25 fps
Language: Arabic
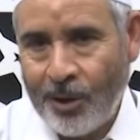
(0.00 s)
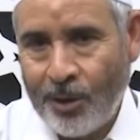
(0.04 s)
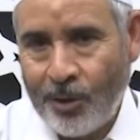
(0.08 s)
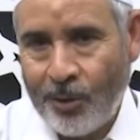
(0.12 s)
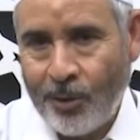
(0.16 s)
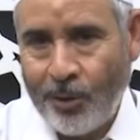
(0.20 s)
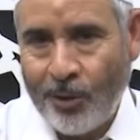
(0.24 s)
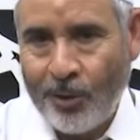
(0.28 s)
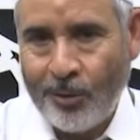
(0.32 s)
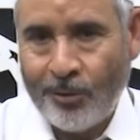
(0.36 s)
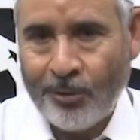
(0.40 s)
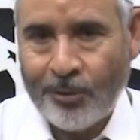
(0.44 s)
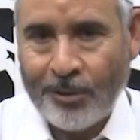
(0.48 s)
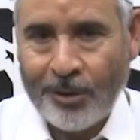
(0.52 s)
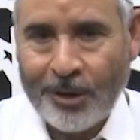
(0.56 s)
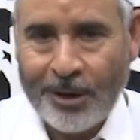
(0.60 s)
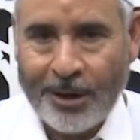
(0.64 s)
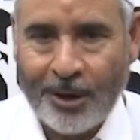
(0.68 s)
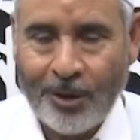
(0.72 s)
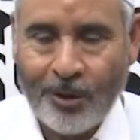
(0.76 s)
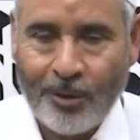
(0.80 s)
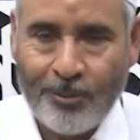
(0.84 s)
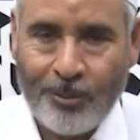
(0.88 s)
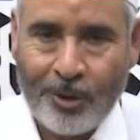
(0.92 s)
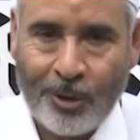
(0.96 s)
يريد
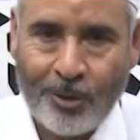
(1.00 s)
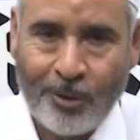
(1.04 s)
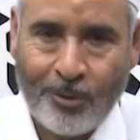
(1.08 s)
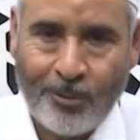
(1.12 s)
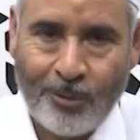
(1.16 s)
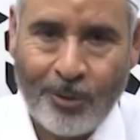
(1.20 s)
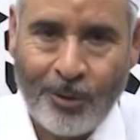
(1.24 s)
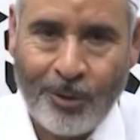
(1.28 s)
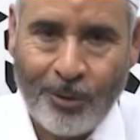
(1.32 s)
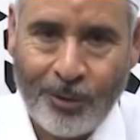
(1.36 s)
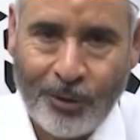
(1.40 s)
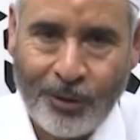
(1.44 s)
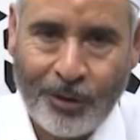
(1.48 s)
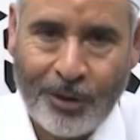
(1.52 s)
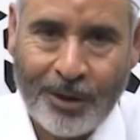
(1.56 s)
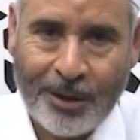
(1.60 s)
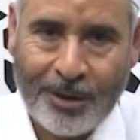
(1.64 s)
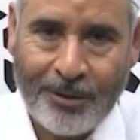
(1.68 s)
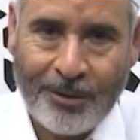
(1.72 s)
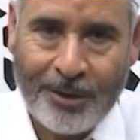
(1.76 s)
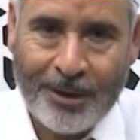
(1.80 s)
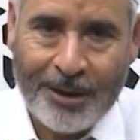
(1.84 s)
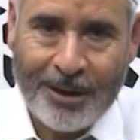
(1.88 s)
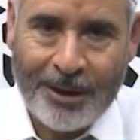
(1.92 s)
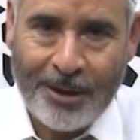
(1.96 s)
الله بكم اليسر
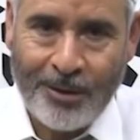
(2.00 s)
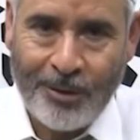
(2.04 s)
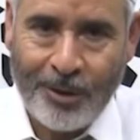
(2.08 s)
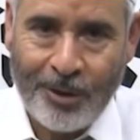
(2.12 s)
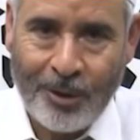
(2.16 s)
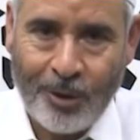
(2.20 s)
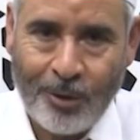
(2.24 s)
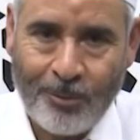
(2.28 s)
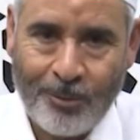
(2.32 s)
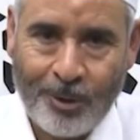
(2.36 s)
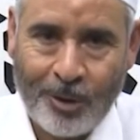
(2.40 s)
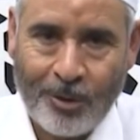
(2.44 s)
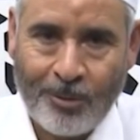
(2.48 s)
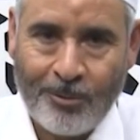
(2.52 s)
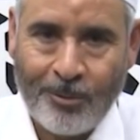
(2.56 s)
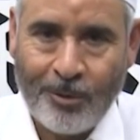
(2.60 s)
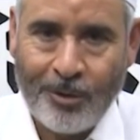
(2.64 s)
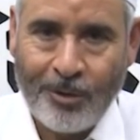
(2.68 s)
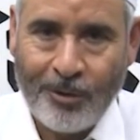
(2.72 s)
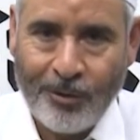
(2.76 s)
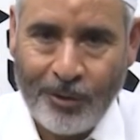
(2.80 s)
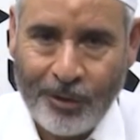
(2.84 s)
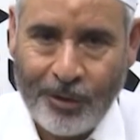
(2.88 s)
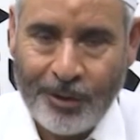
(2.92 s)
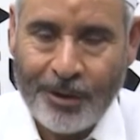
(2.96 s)
ولا يريد بكم
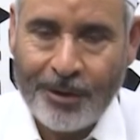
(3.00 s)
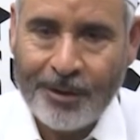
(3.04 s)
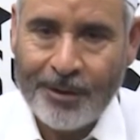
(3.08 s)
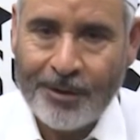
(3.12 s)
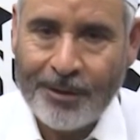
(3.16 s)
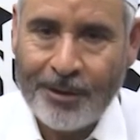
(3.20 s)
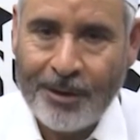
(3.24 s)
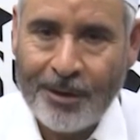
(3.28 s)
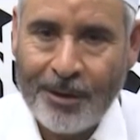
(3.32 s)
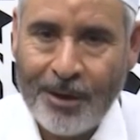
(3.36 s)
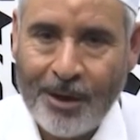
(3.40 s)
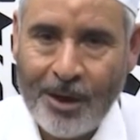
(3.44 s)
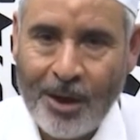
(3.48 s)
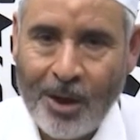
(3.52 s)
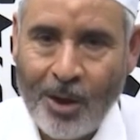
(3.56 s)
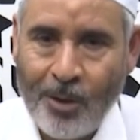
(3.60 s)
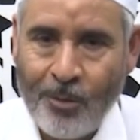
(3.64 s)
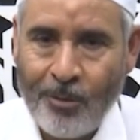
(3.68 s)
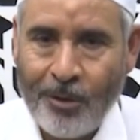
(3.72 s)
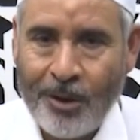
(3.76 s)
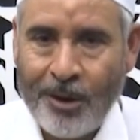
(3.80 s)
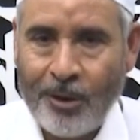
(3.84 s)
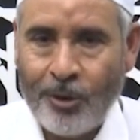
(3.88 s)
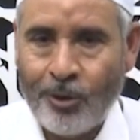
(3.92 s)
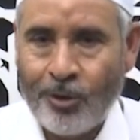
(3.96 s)
العسر
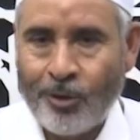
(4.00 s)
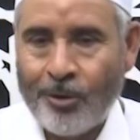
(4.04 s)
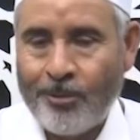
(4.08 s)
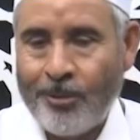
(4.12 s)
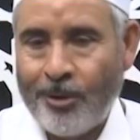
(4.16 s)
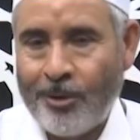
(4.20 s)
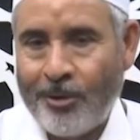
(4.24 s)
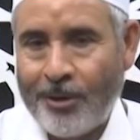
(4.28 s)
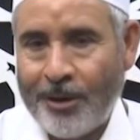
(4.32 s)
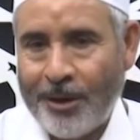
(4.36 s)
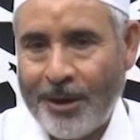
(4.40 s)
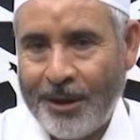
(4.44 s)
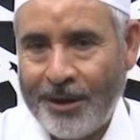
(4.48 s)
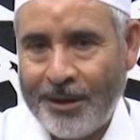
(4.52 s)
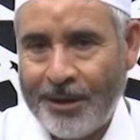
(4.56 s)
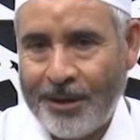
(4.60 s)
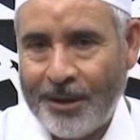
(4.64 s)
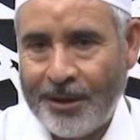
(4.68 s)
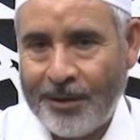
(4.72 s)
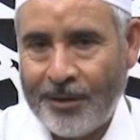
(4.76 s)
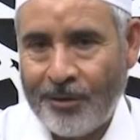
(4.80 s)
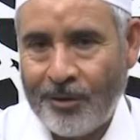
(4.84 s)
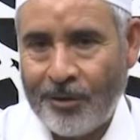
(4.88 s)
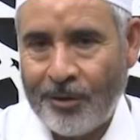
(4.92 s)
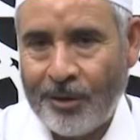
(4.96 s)
ولتكملوا
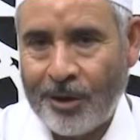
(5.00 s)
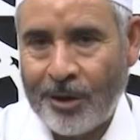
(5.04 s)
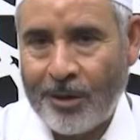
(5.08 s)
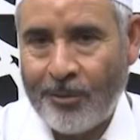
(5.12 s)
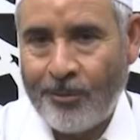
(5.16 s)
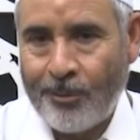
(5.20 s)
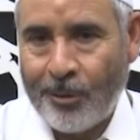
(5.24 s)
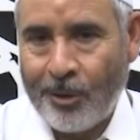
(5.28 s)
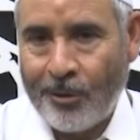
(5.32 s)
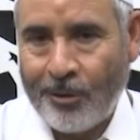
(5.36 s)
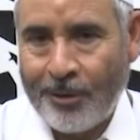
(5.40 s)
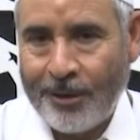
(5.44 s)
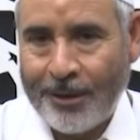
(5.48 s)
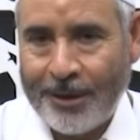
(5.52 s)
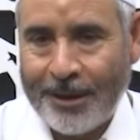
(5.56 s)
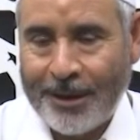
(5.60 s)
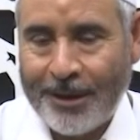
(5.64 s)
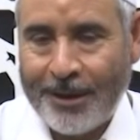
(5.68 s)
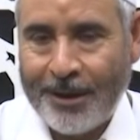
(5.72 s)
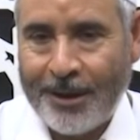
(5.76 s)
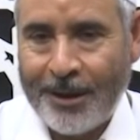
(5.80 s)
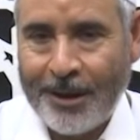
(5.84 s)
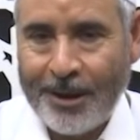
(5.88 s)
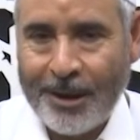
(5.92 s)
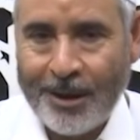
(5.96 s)
العدة ولتكبروا الله
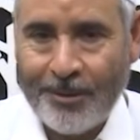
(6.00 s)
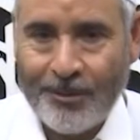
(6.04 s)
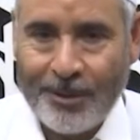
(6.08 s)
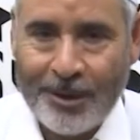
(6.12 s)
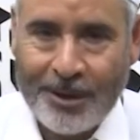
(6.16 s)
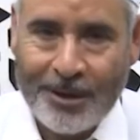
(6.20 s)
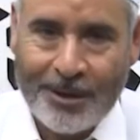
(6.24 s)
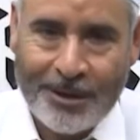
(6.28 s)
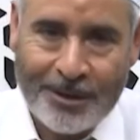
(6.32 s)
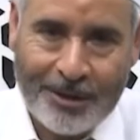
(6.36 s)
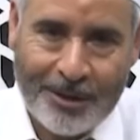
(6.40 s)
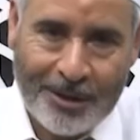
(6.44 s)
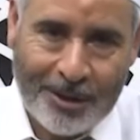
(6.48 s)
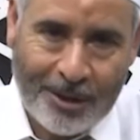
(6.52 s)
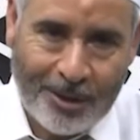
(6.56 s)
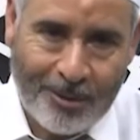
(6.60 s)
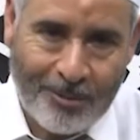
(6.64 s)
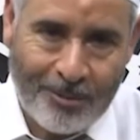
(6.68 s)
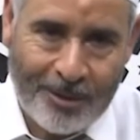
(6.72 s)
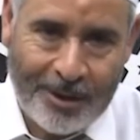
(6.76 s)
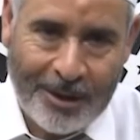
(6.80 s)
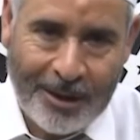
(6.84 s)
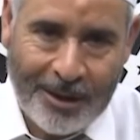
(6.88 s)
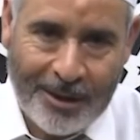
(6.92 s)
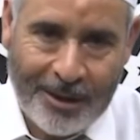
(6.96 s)
على ما
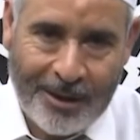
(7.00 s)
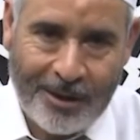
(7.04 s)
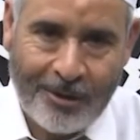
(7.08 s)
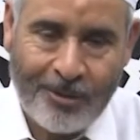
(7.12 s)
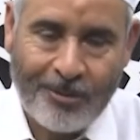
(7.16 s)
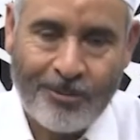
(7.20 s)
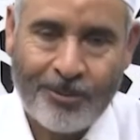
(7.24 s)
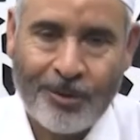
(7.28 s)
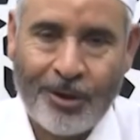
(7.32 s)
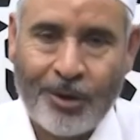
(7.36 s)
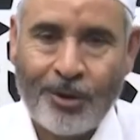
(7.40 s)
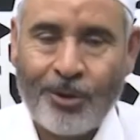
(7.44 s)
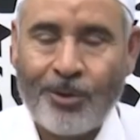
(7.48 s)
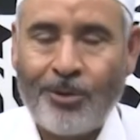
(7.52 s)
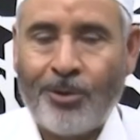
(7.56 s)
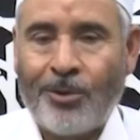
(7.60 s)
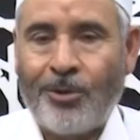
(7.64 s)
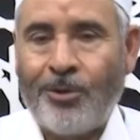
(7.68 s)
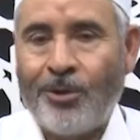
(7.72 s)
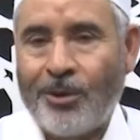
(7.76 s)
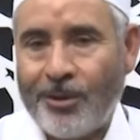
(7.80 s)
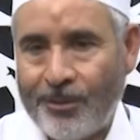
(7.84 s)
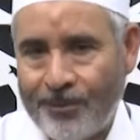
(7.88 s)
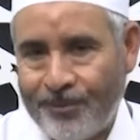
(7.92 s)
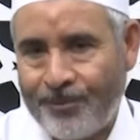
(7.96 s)
هداكم لعلكم
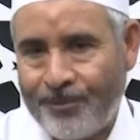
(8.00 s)
تشكرون